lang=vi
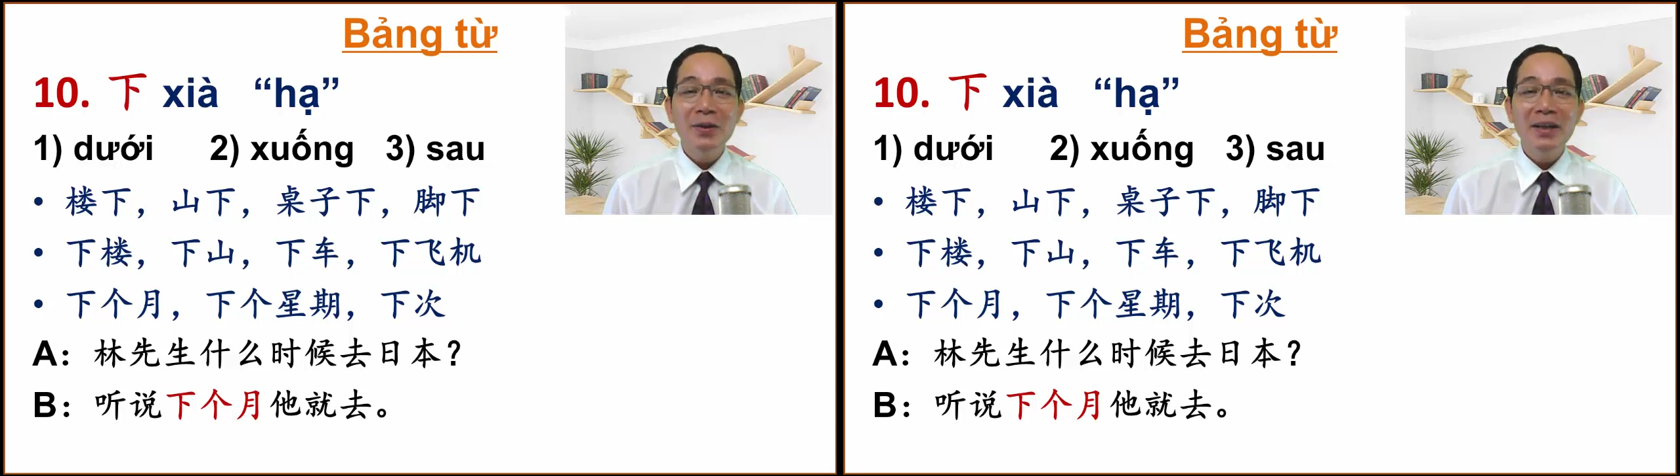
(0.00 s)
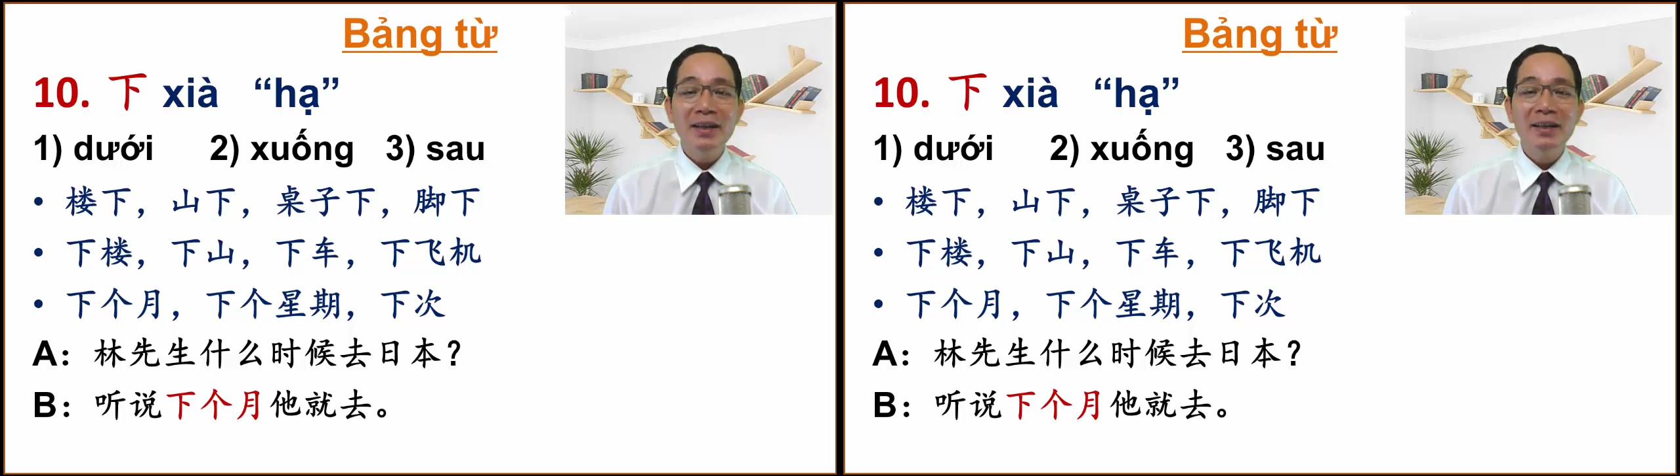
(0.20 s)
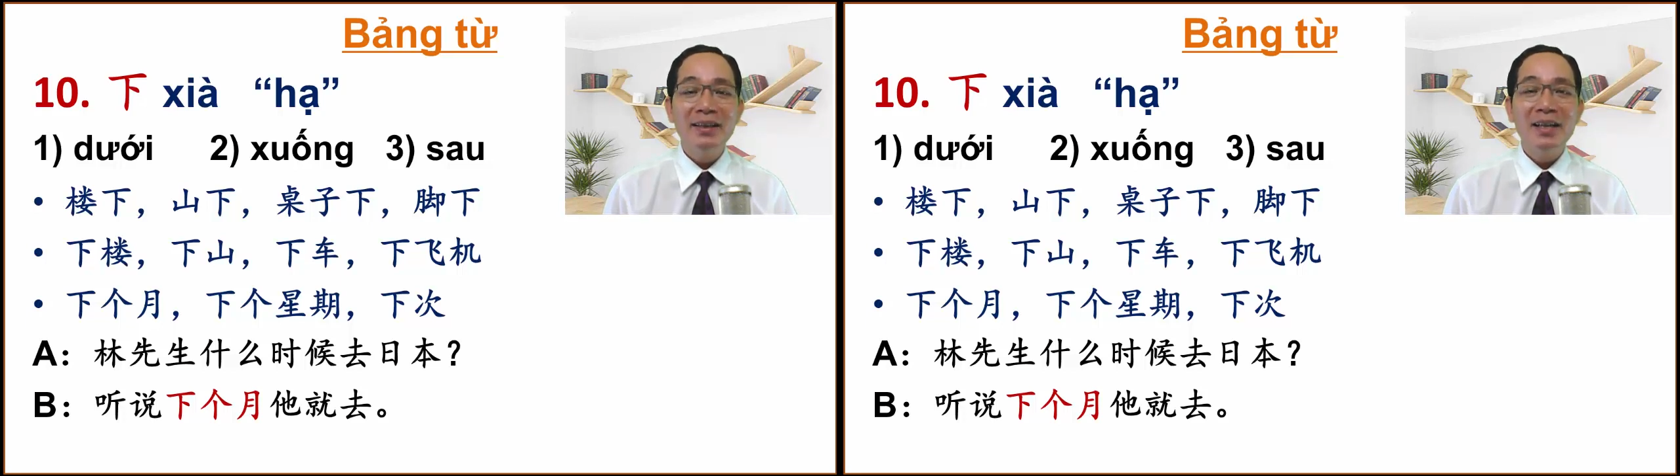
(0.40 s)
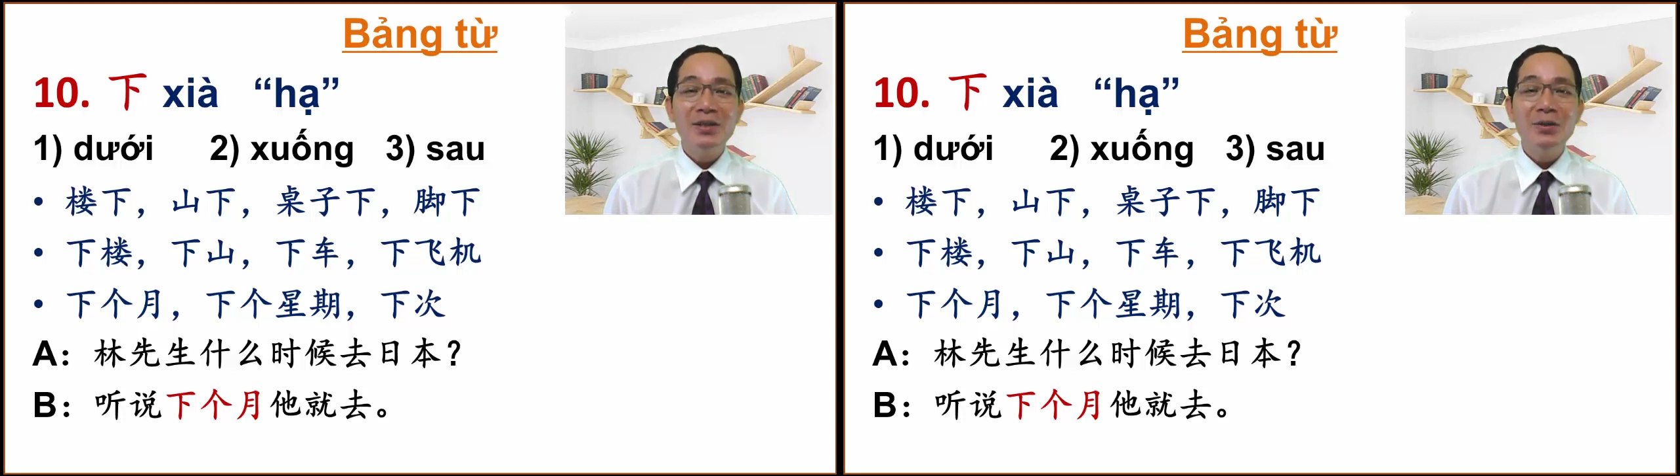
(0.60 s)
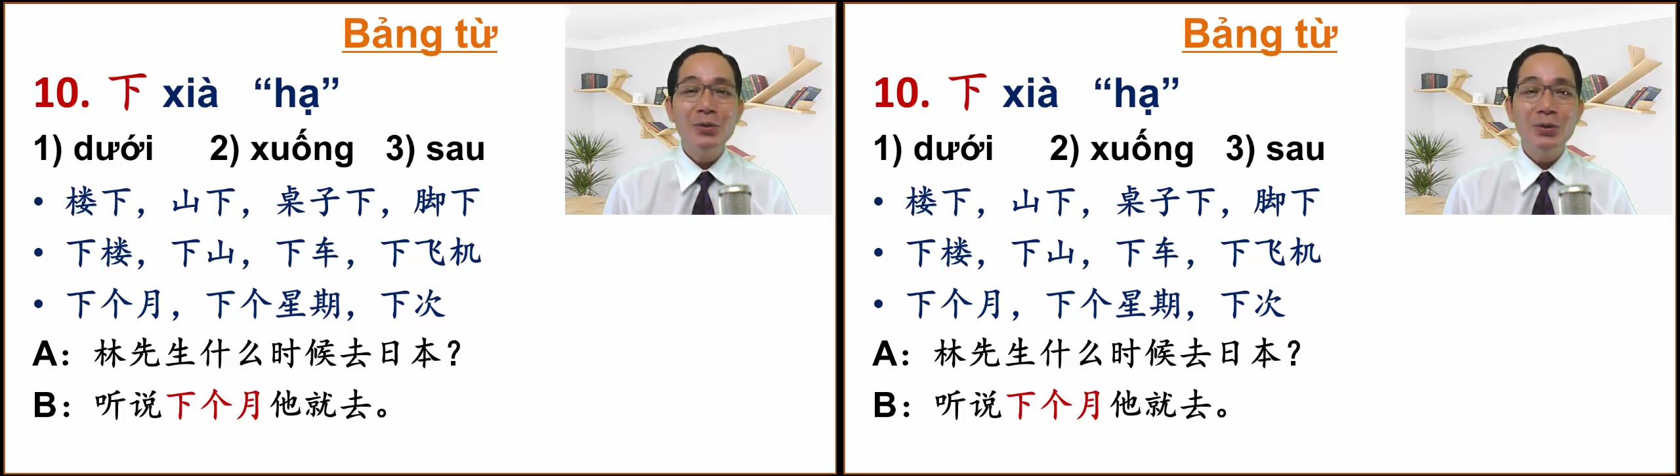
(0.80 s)
yue, ta
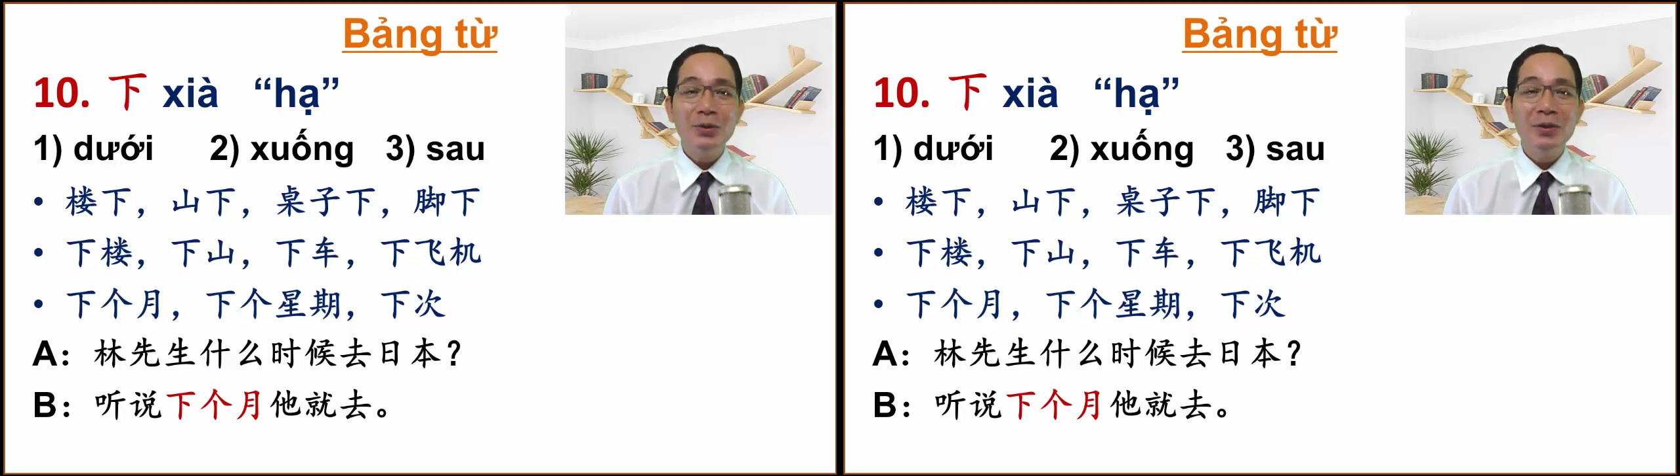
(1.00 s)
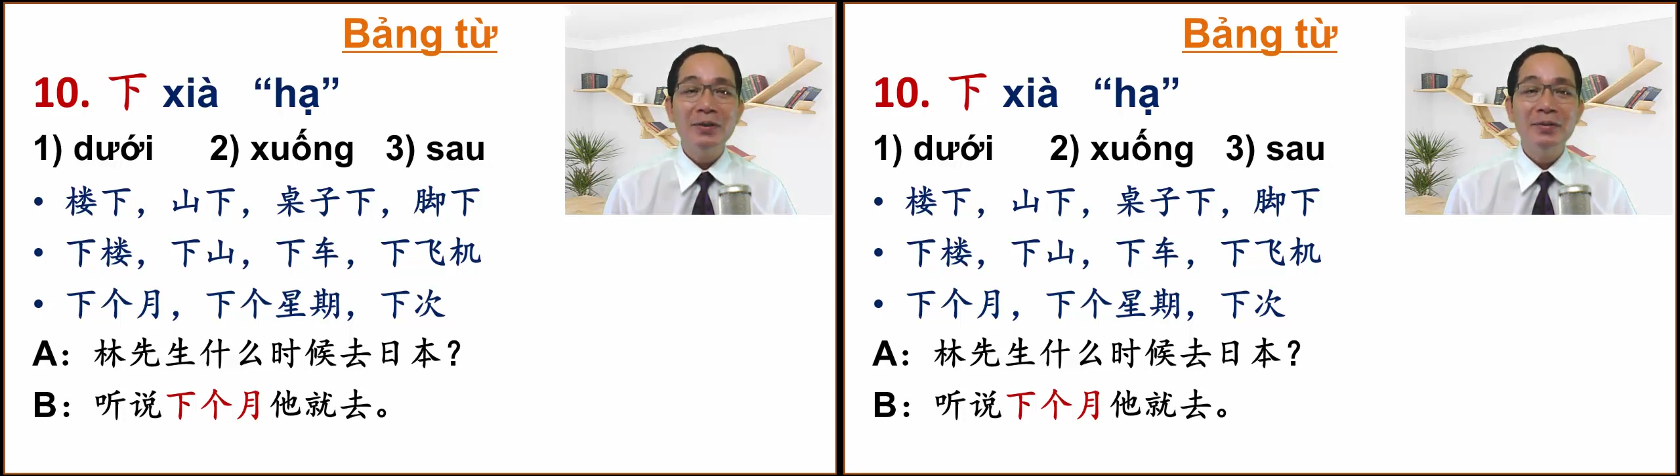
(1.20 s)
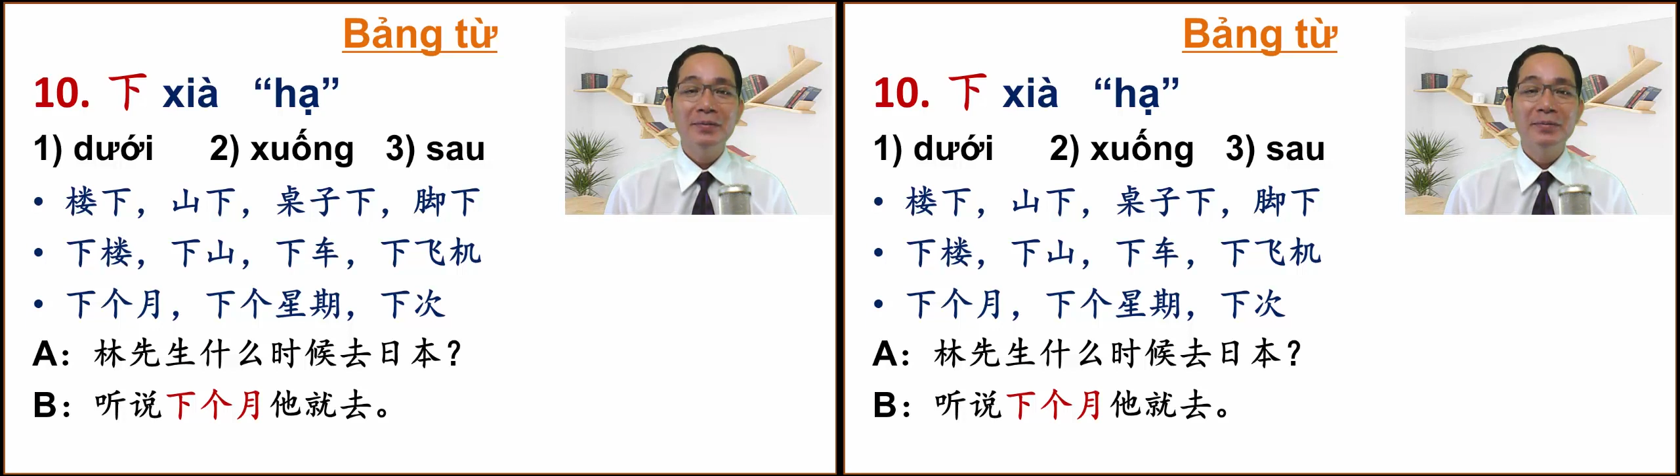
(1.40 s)
chiu chi.